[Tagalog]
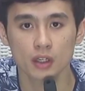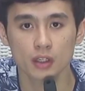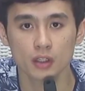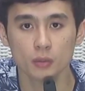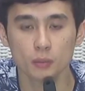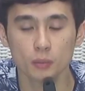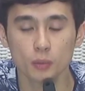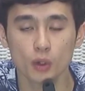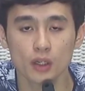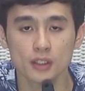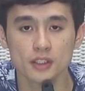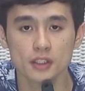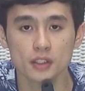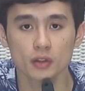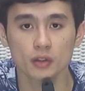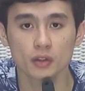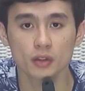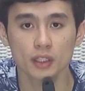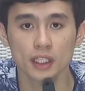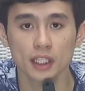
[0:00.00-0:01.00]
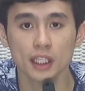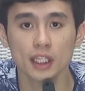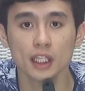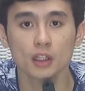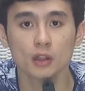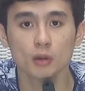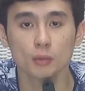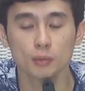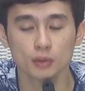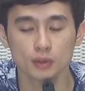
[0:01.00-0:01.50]
Yun po kasi yung
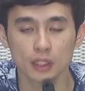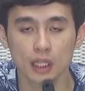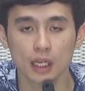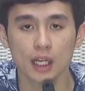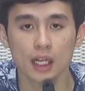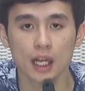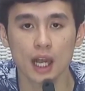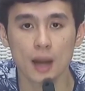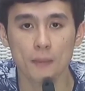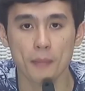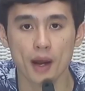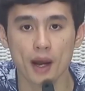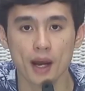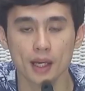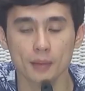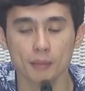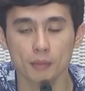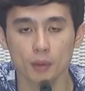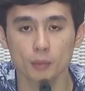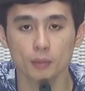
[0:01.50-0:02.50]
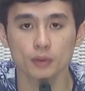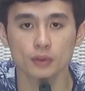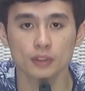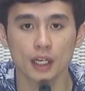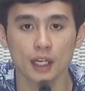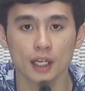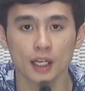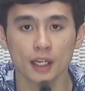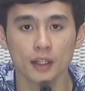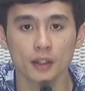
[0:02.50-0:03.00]
hilig ko po talaga, pangarap ko po
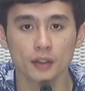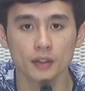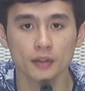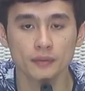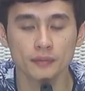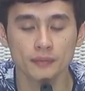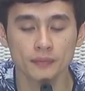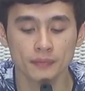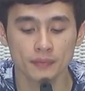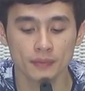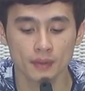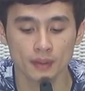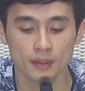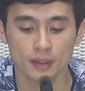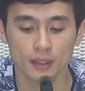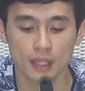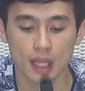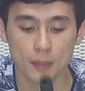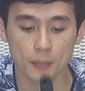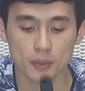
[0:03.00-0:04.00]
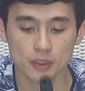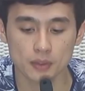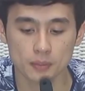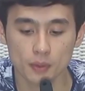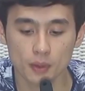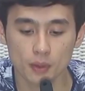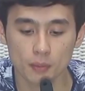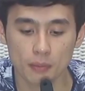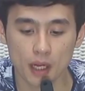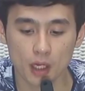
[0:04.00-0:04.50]
talaga yon tapos
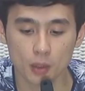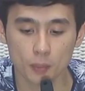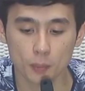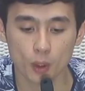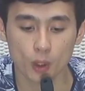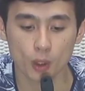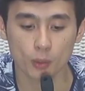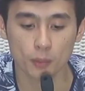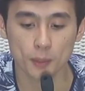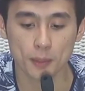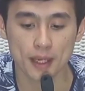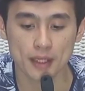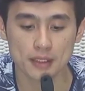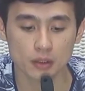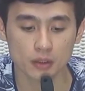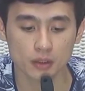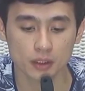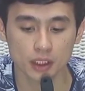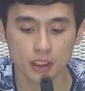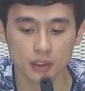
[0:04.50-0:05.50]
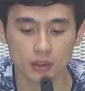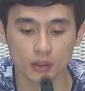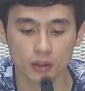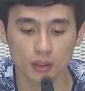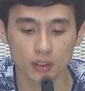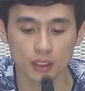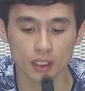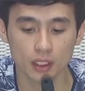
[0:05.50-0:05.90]
po, bago po ako pumasok dito,